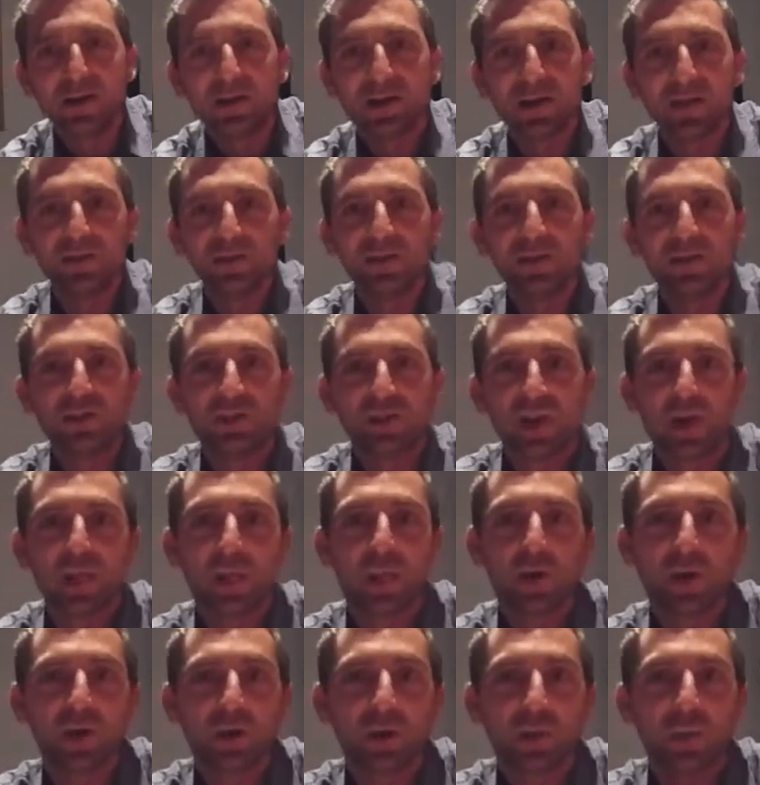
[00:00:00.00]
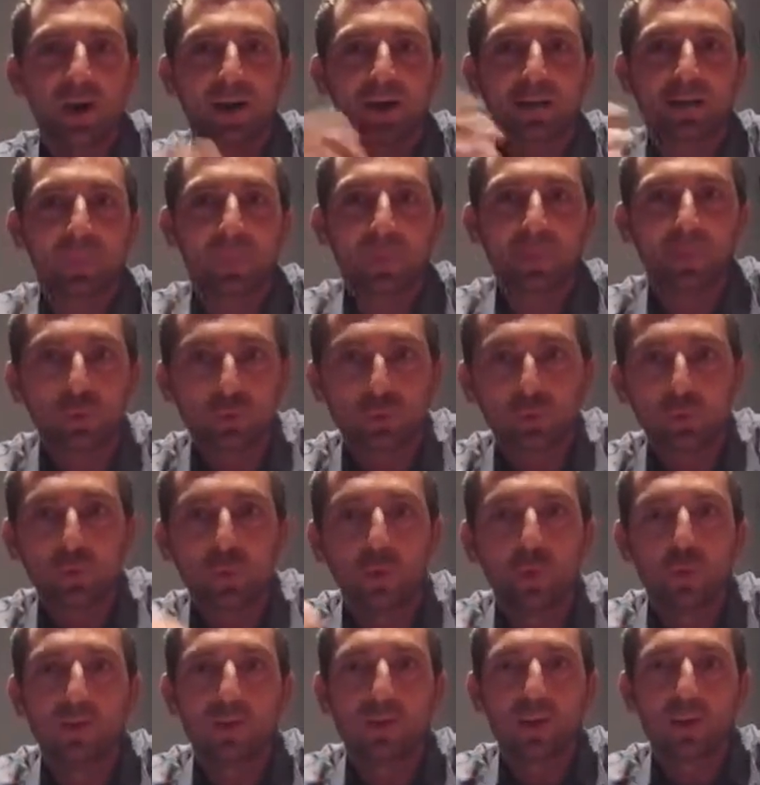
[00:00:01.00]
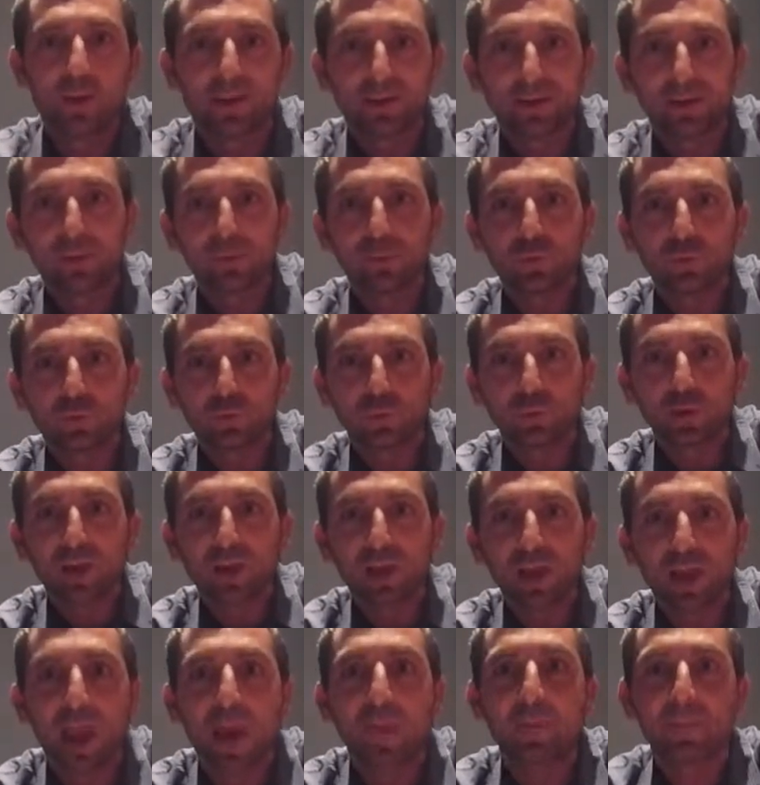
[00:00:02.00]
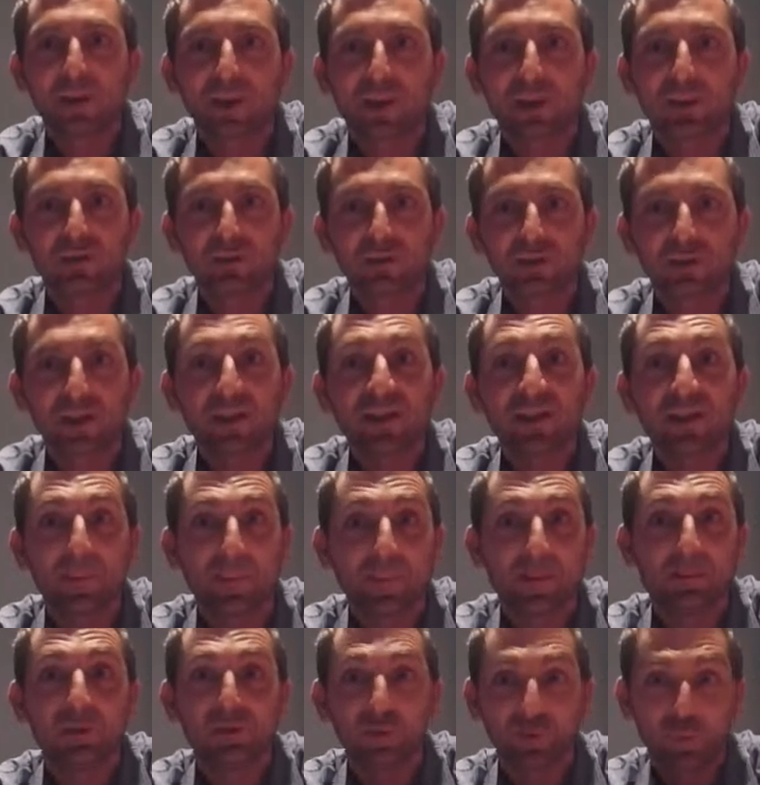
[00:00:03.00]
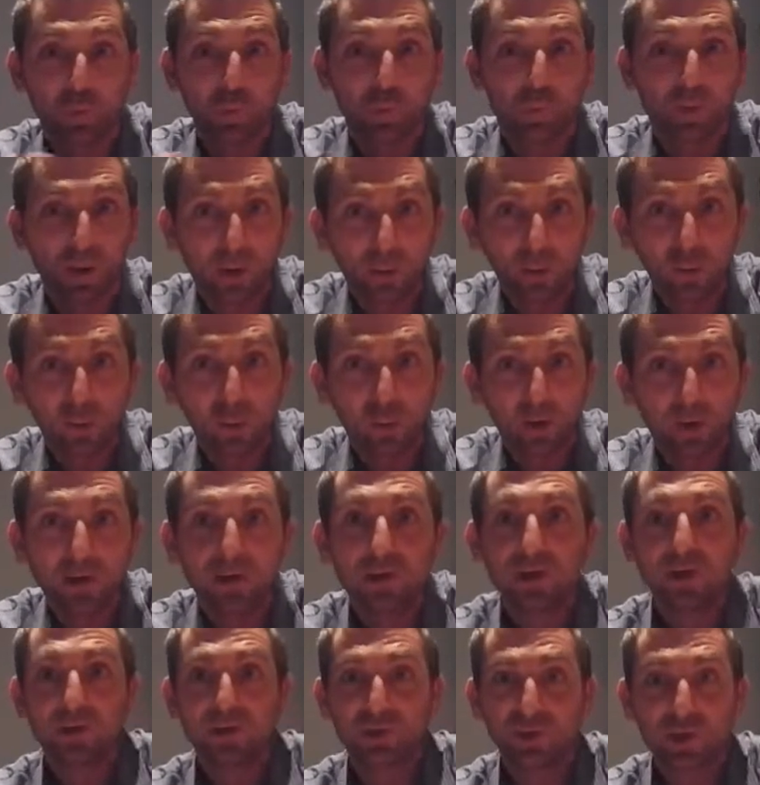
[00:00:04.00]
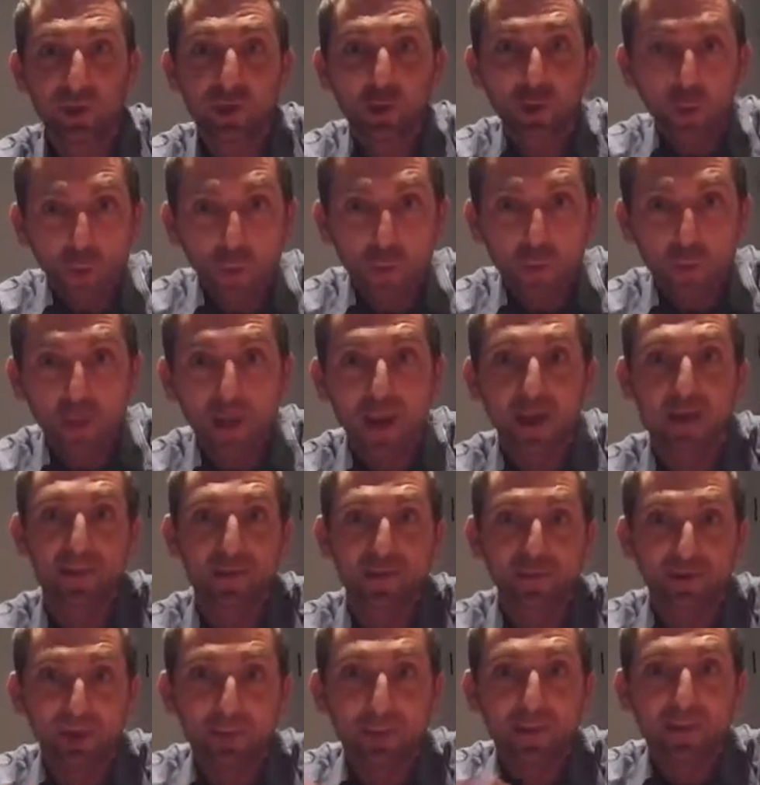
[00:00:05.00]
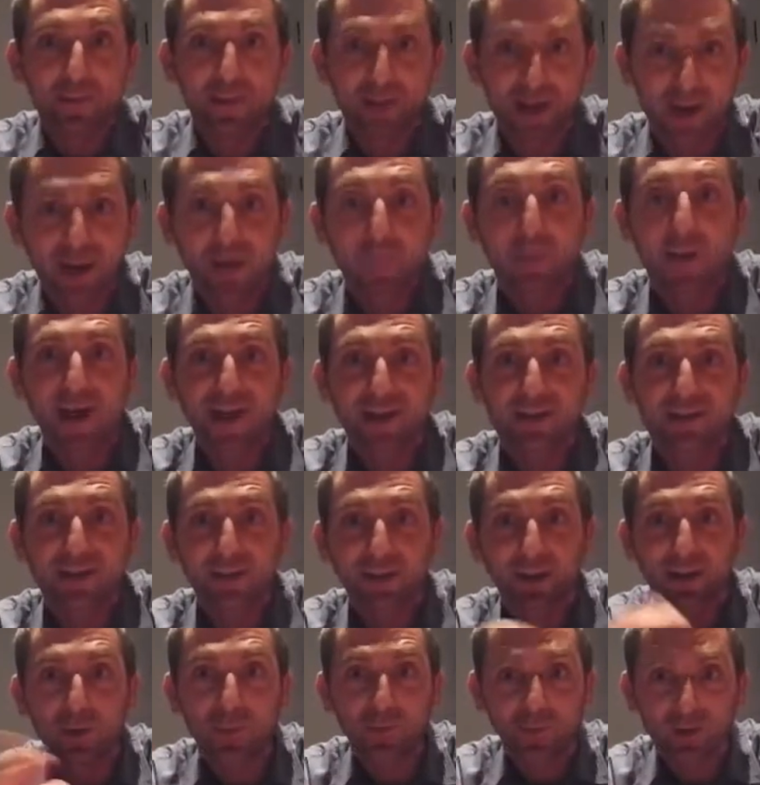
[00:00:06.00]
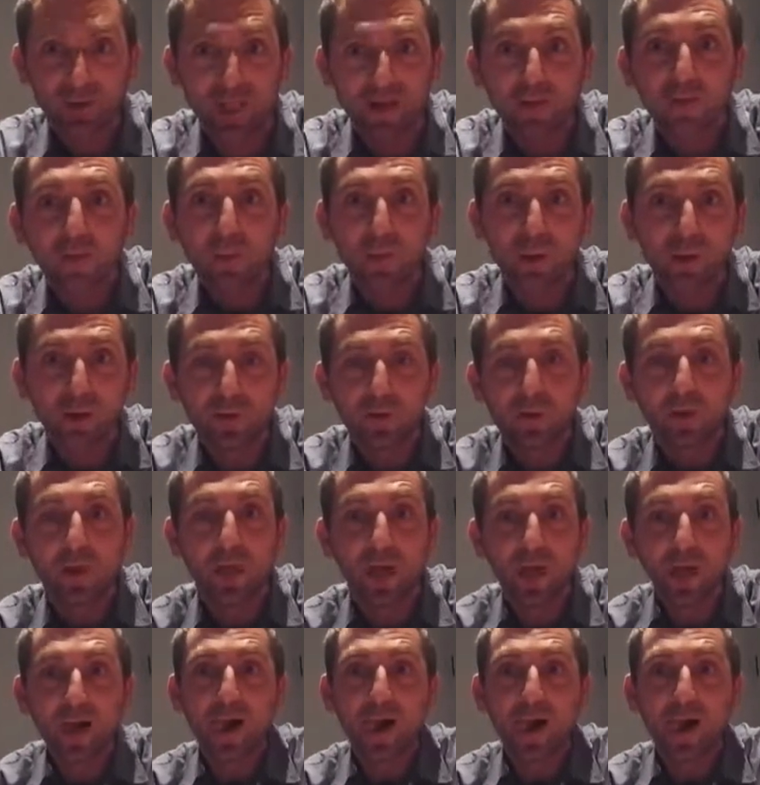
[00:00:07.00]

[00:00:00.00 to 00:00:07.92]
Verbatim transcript: Stavi dicendo chi guarda Berlusconi, chi guarda Mussolini è perché sostanzialmente sono uguali a lui. Siccome logicamente era la massa che guardava quello,